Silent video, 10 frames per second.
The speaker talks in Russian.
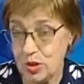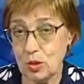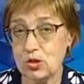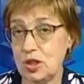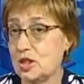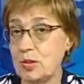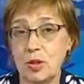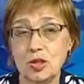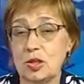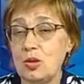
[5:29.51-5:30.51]
потому что эти
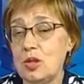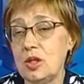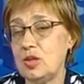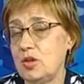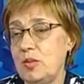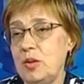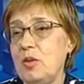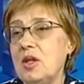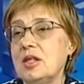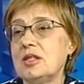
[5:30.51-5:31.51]
процедуры должны
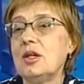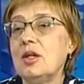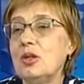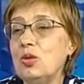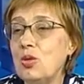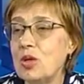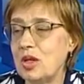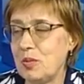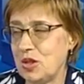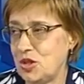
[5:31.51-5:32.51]
применяться
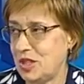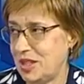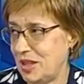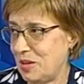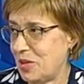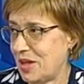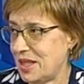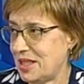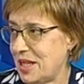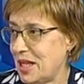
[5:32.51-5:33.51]
только по жизненным
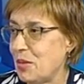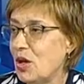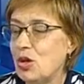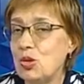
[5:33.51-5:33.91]
показаниям,